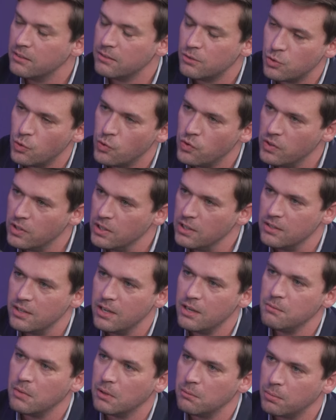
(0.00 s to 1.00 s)
zündende
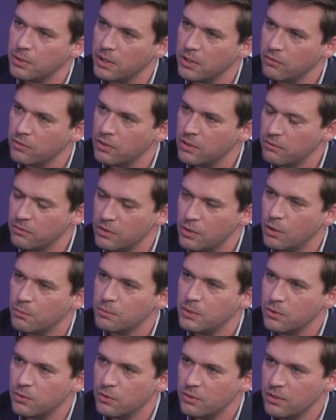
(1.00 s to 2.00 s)
Ideen mitbringen. Wie, wie
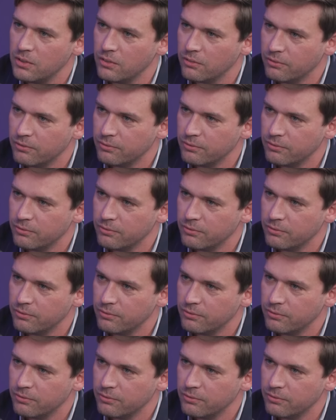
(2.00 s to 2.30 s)
kommen die zu dir?